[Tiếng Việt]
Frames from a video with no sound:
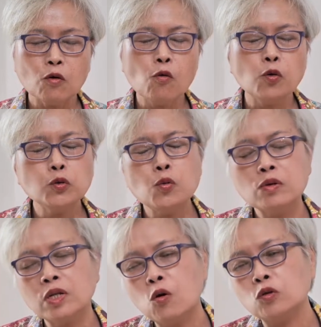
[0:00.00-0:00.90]
Cô uống thuốc
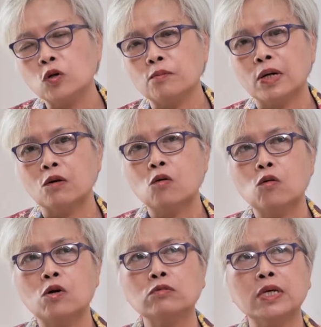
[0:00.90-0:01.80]
cũng lâu rồi mà
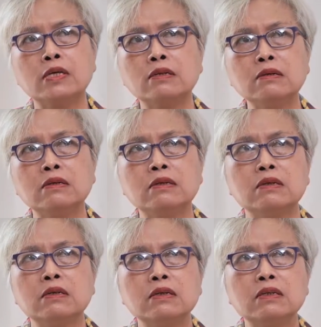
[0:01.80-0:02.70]
cô không thấy nó
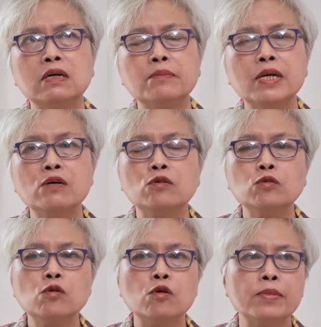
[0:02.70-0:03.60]
đỡ mấy uống
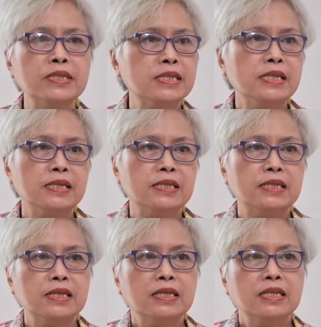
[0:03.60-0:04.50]
thuốc của bác sĩ. Ấy.
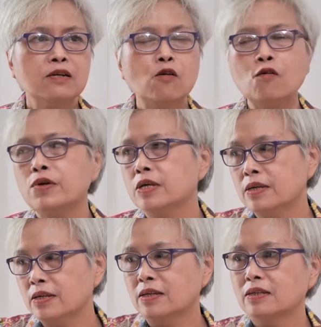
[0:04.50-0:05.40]
Thế cô
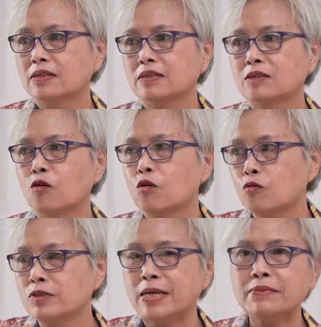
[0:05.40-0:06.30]
vì ngồi
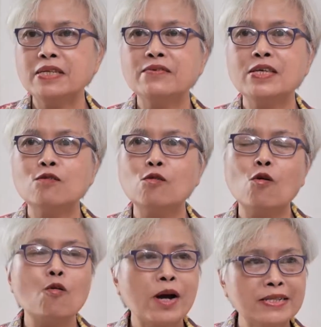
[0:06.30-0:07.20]
cũng xem tivi, cũng
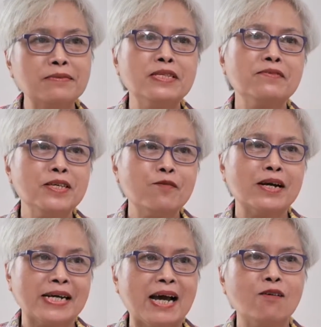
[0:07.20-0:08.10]
cô cũng hay xem tivi
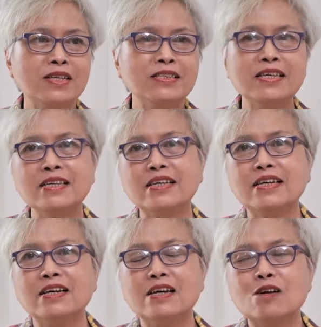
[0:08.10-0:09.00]
quảng cáo linh tinh.
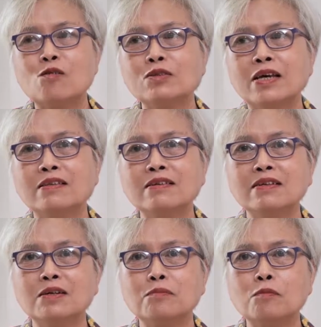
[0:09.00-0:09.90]
Cô thấy nó
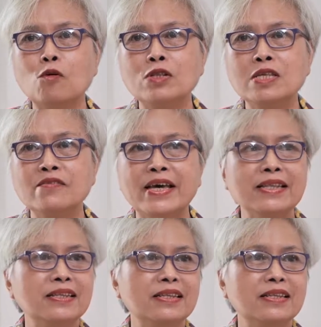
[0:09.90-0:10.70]
là đi ven,